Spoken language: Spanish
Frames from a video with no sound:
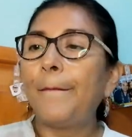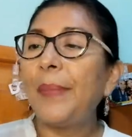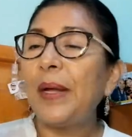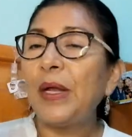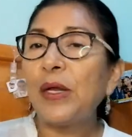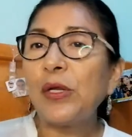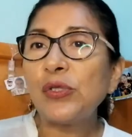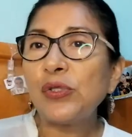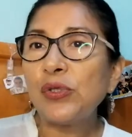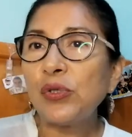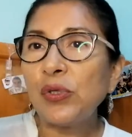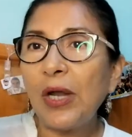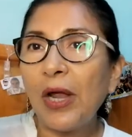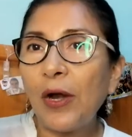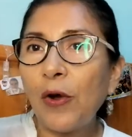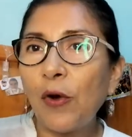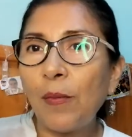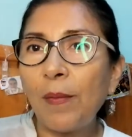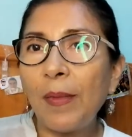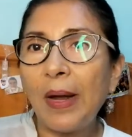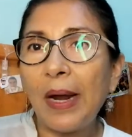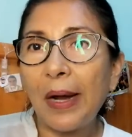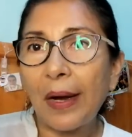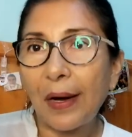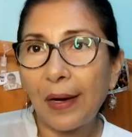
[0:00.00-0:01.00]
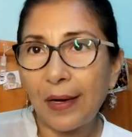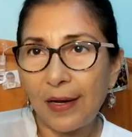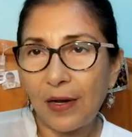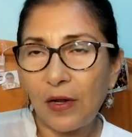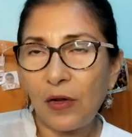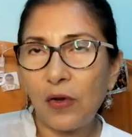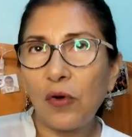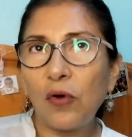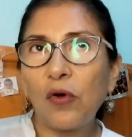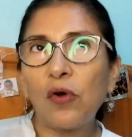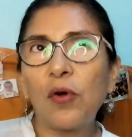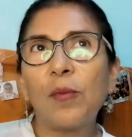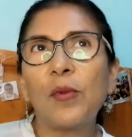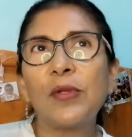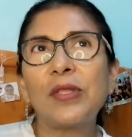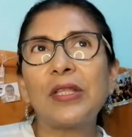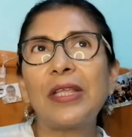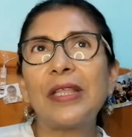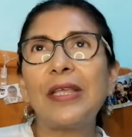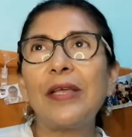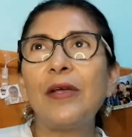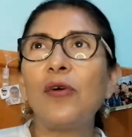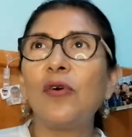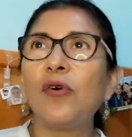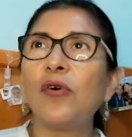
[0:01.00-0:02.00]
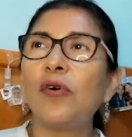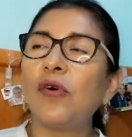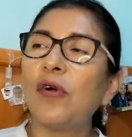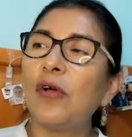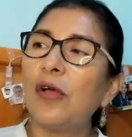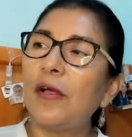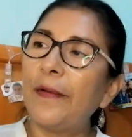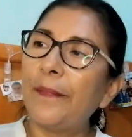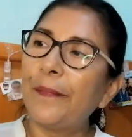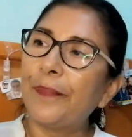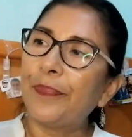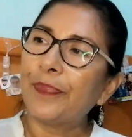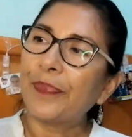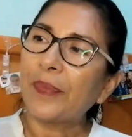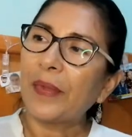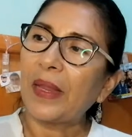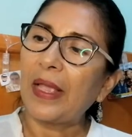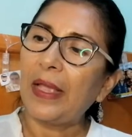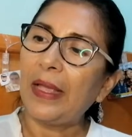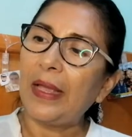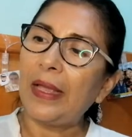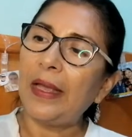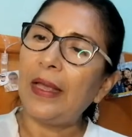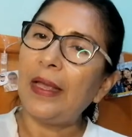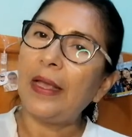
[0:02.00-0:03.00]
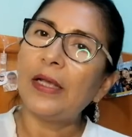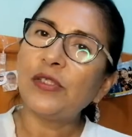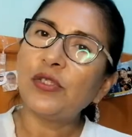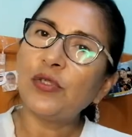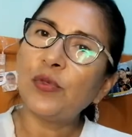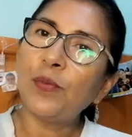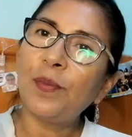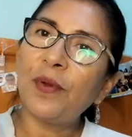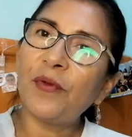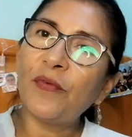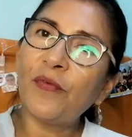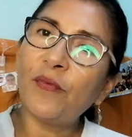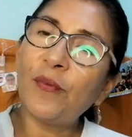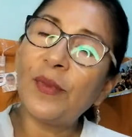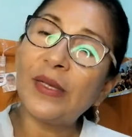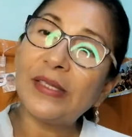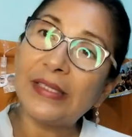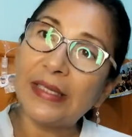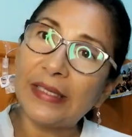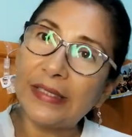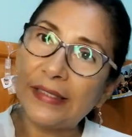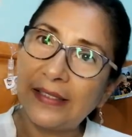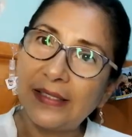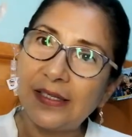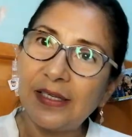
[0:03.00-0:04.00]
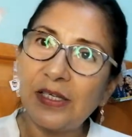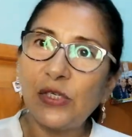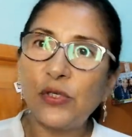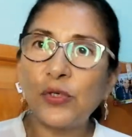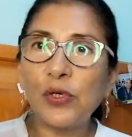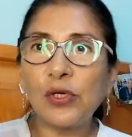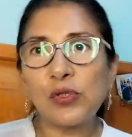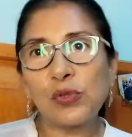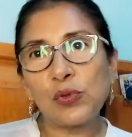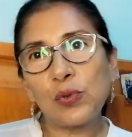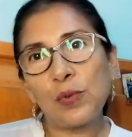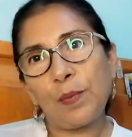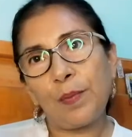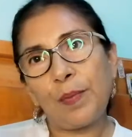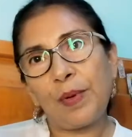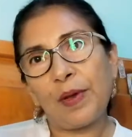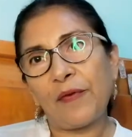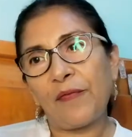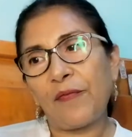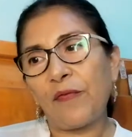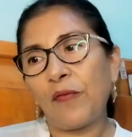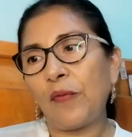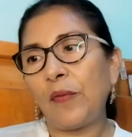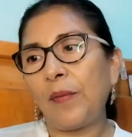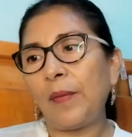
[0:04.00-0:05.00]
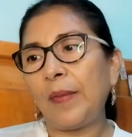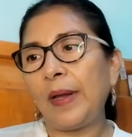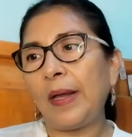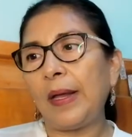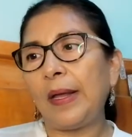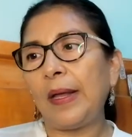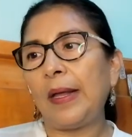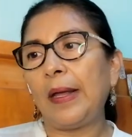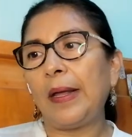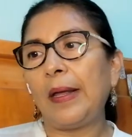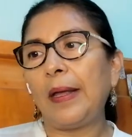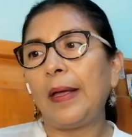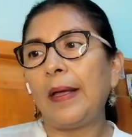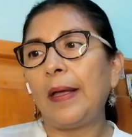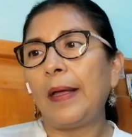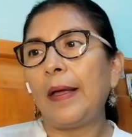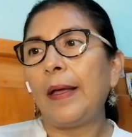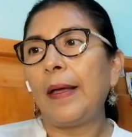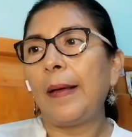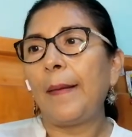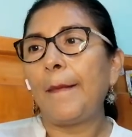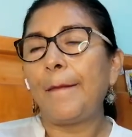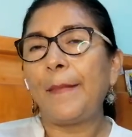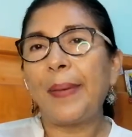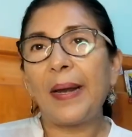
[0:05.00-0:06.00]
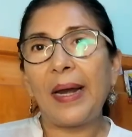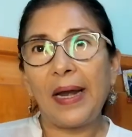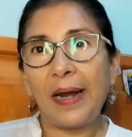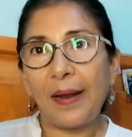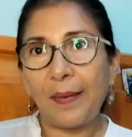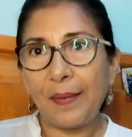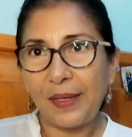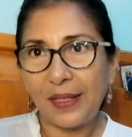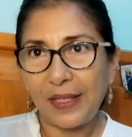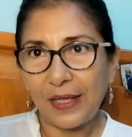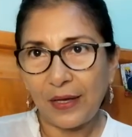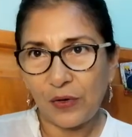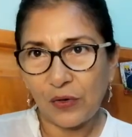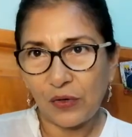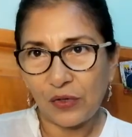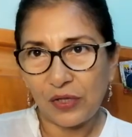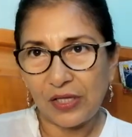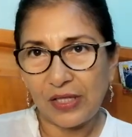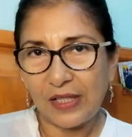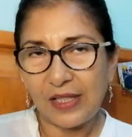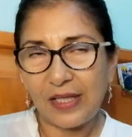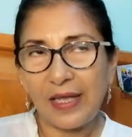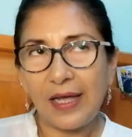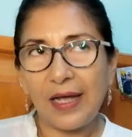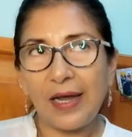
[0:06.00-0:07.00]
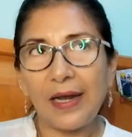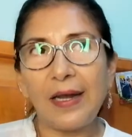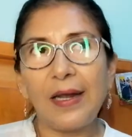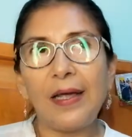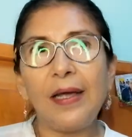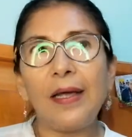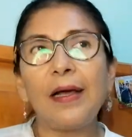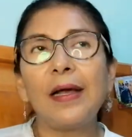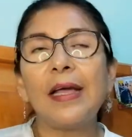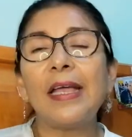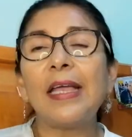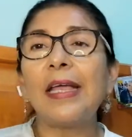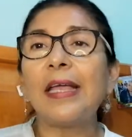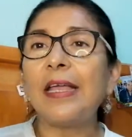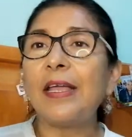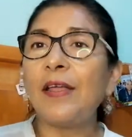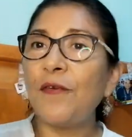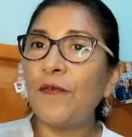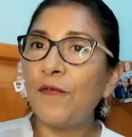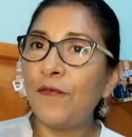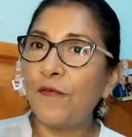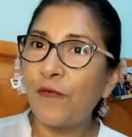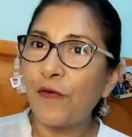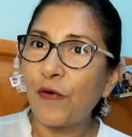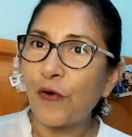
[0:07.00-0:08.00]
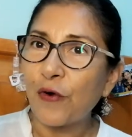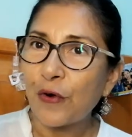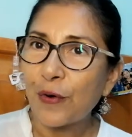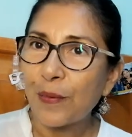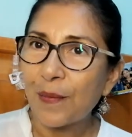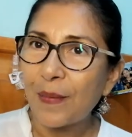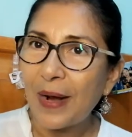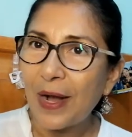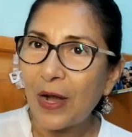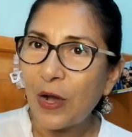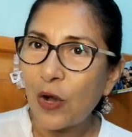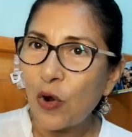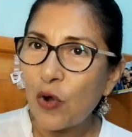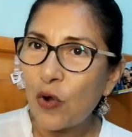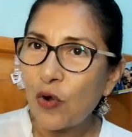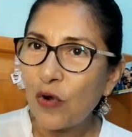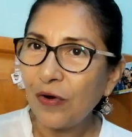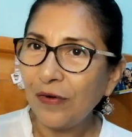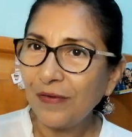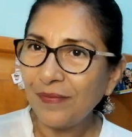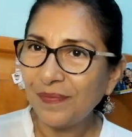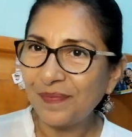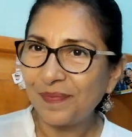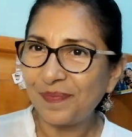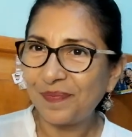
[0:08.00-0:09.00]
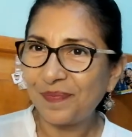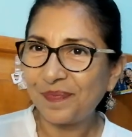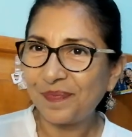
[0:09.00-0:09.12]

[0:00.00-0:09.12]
pero es un aroma rico, como te digo, eh, es un perfume sencillo, es un perfume para la vida cotidiana, informalón,